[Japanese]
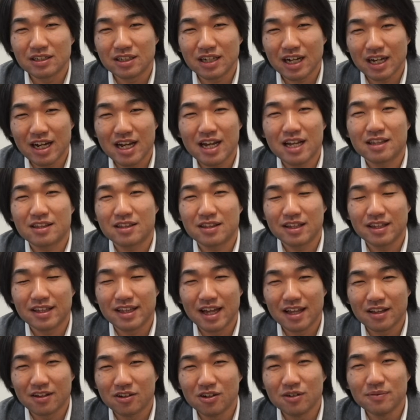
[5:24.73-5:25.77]
から
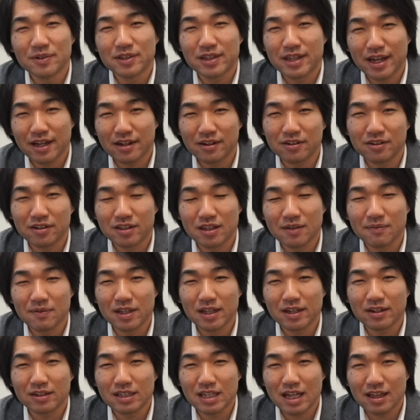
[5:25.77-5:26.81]
Twitter の方もチェックして
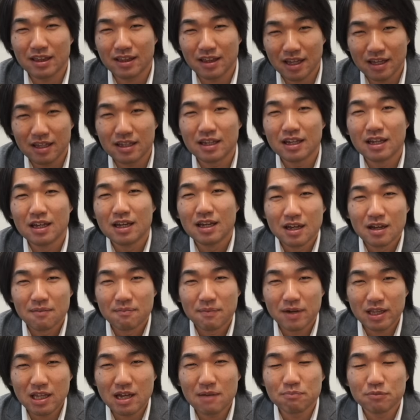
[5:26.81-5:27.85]
みてください
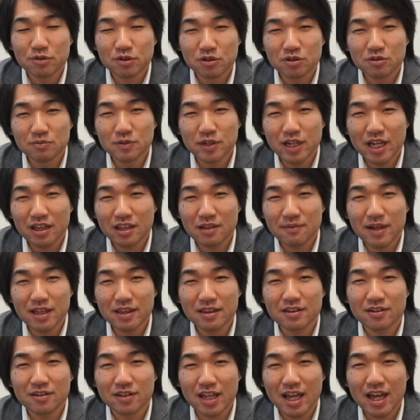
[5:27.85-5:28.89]
またブログもやって
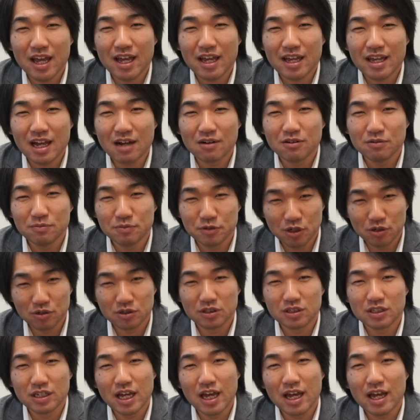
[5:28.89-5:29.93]
ますので Yahoo
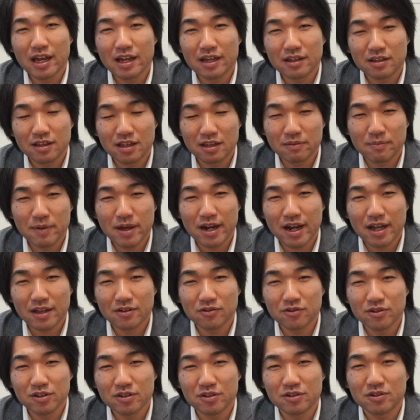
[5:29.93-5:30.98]
ブログ、えー、説明
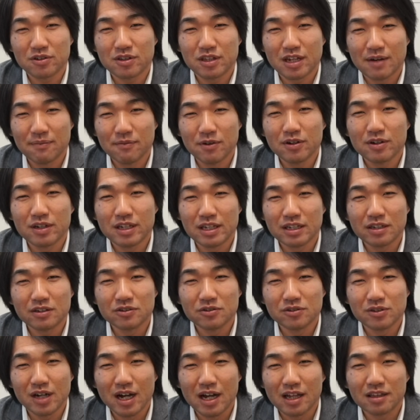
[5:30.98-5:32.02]
欄の方にこちらも
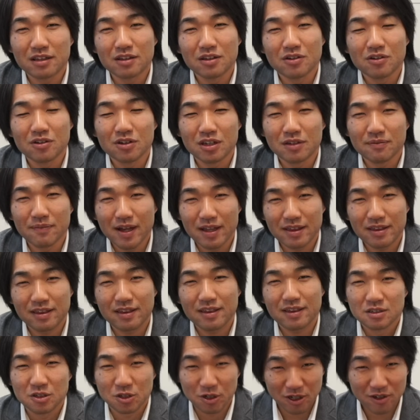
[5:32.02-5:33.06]
リンクを貼っておきま
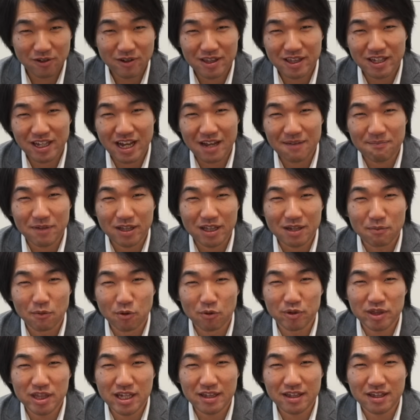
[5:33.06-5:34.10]
すそれでは次回また
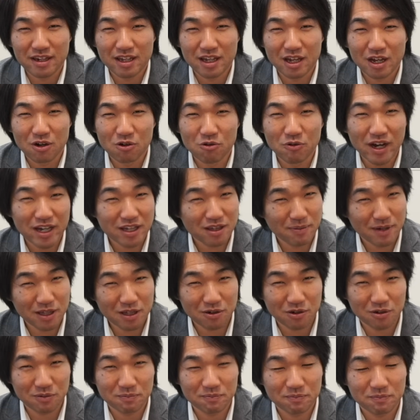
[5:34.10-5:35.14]
ももチャンネルでお会いしま
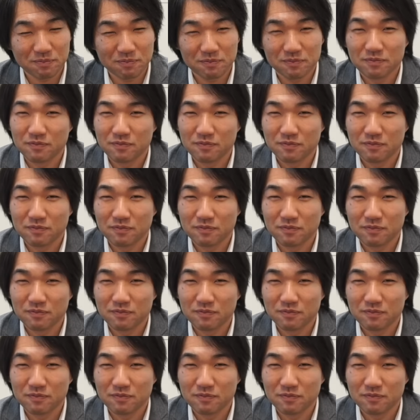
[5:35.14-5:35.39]
しょう